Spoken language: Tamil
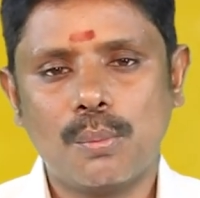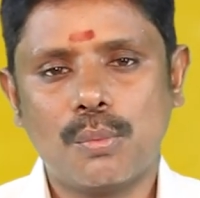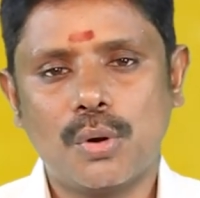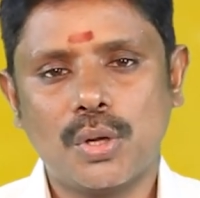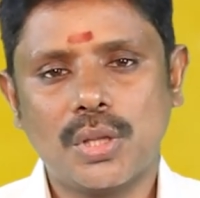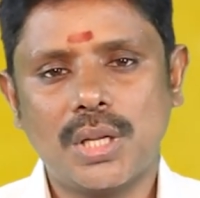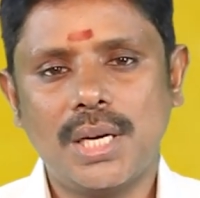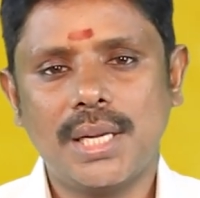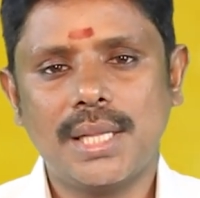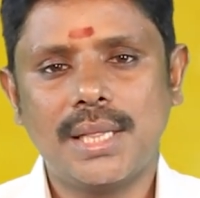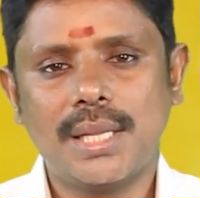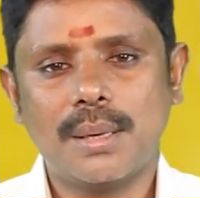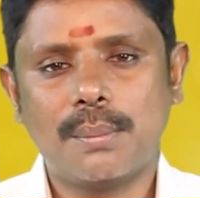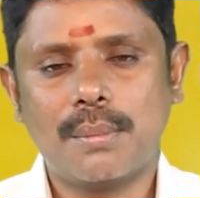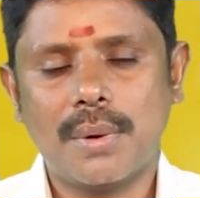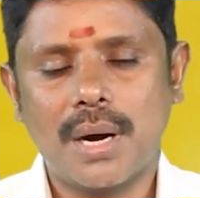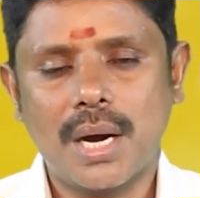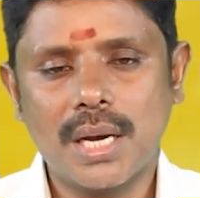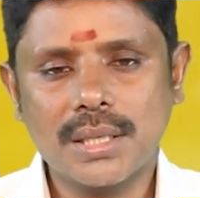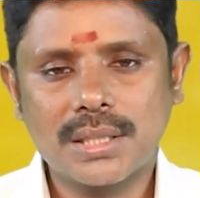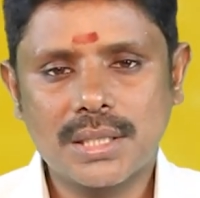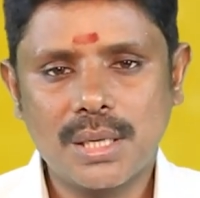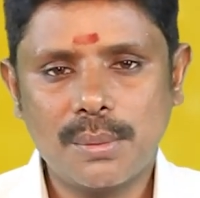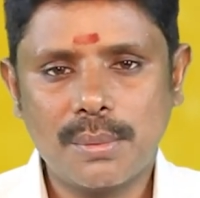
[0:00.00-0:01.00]
முதல் இந்த
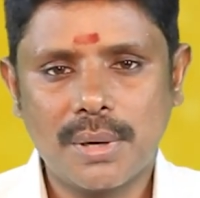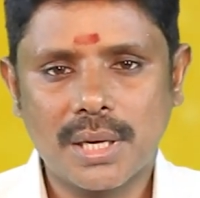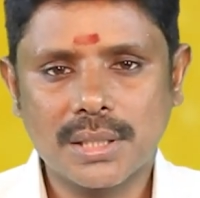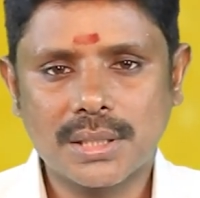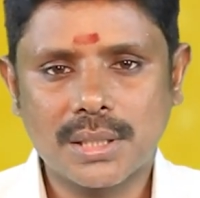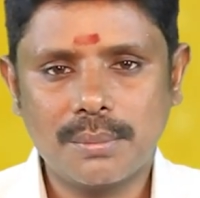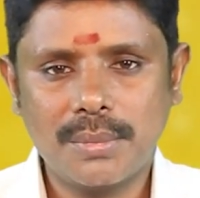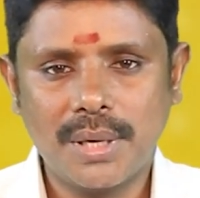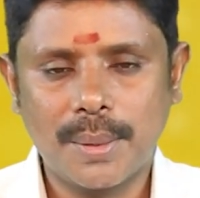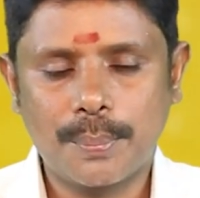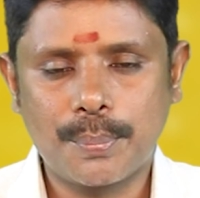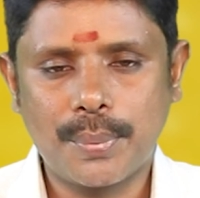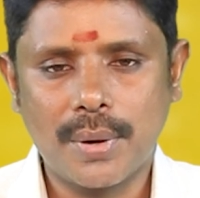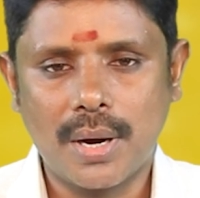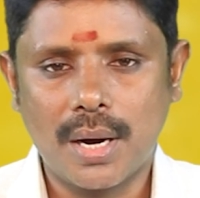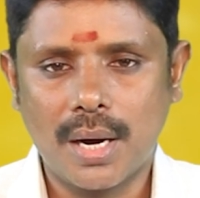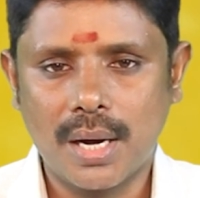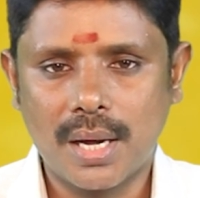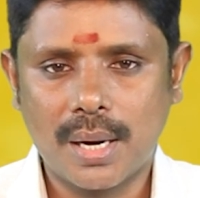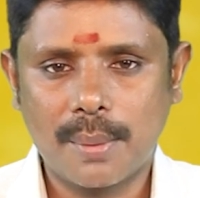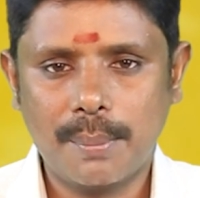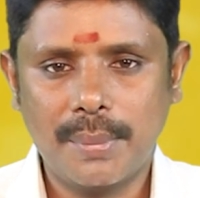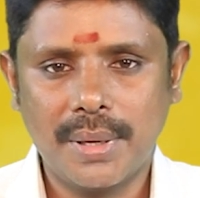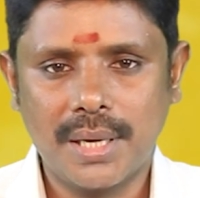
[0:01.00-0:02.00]
மாசி மாதம் எப்போ
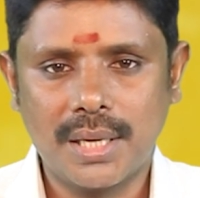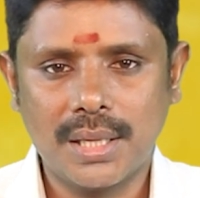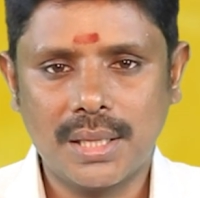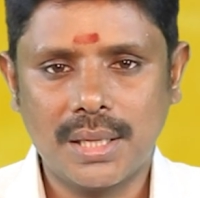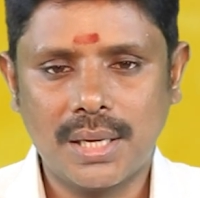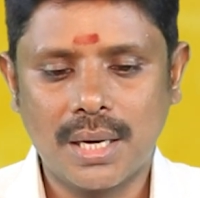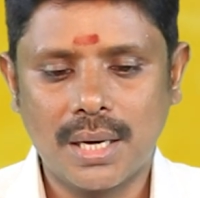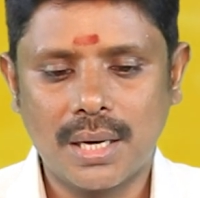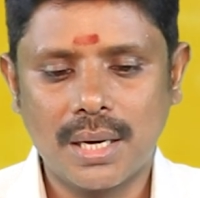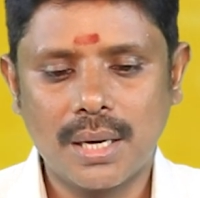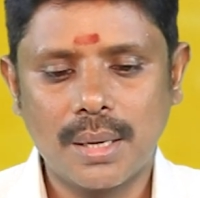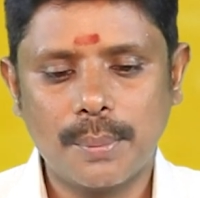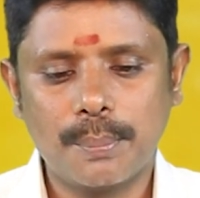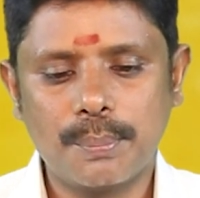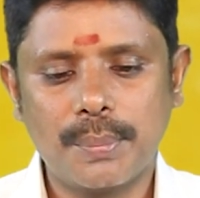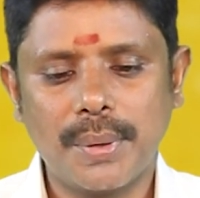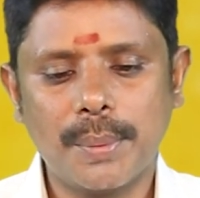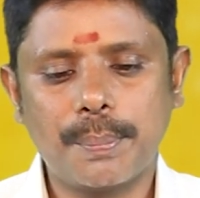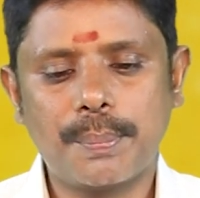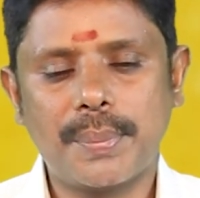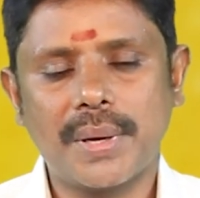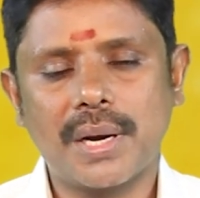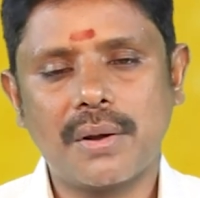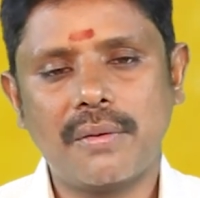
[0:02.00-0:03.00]
ஆரம்பிக்குதுன்னா
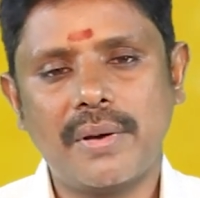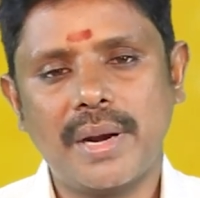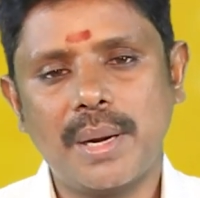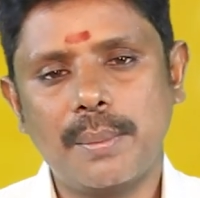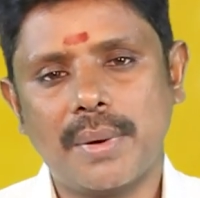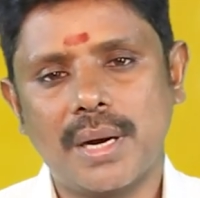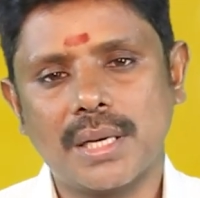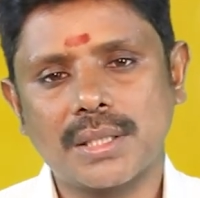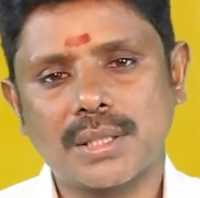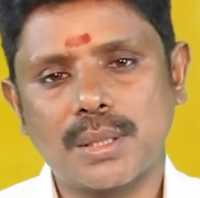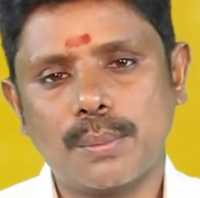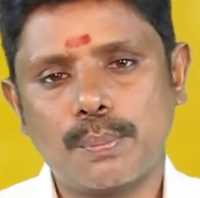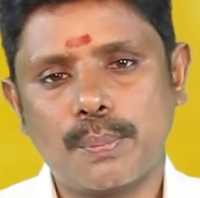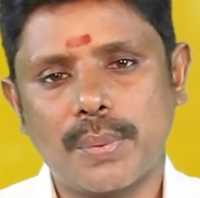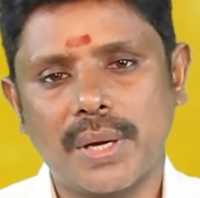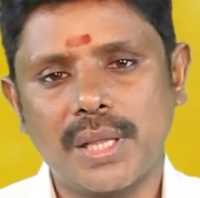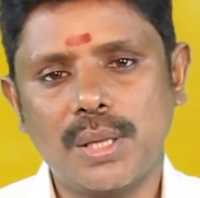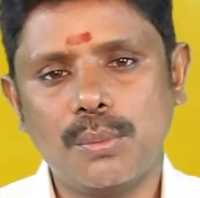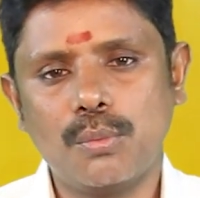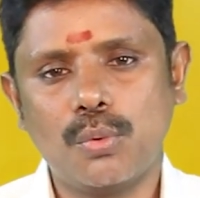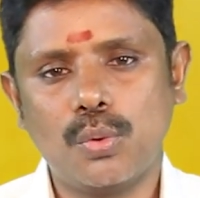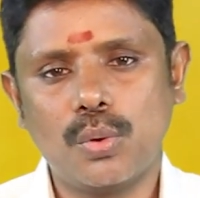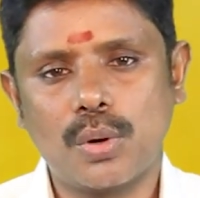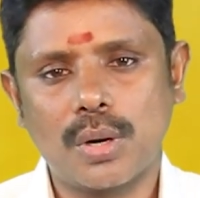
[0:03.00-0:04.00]
பிப்ரவரி மாதம்
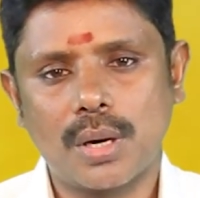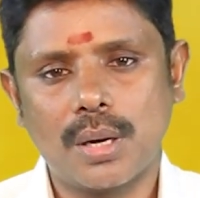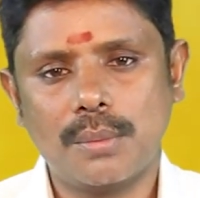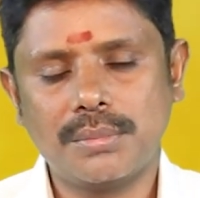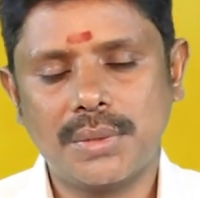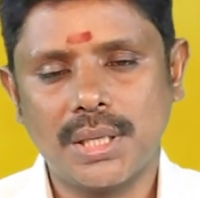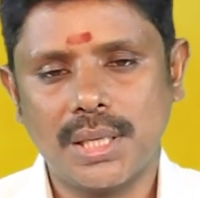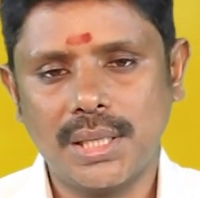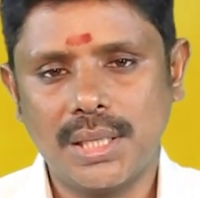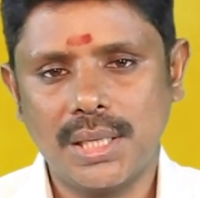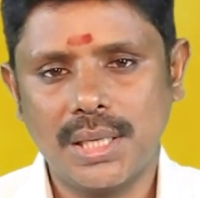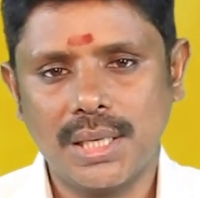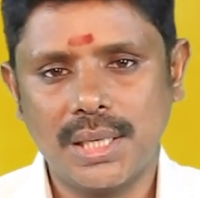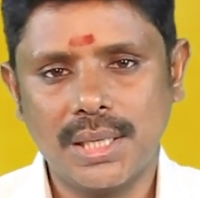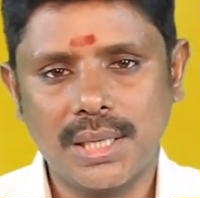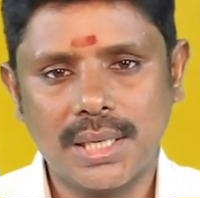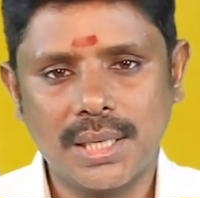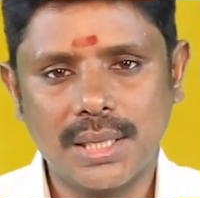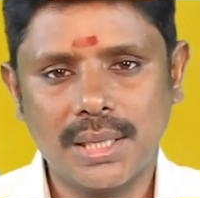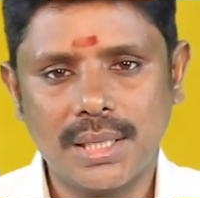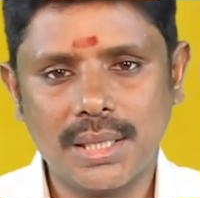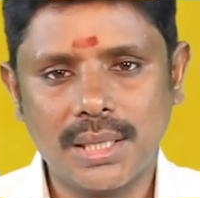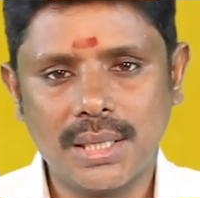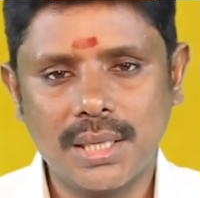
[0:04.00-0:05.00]
பதிமூன்றாம்
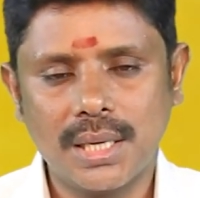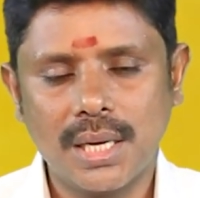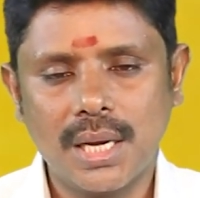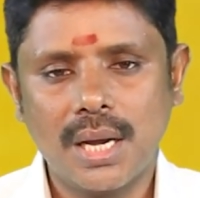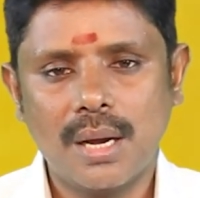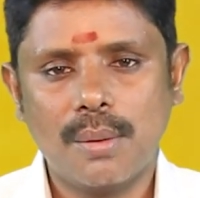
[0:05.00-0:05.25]
தேதியிலிருந்து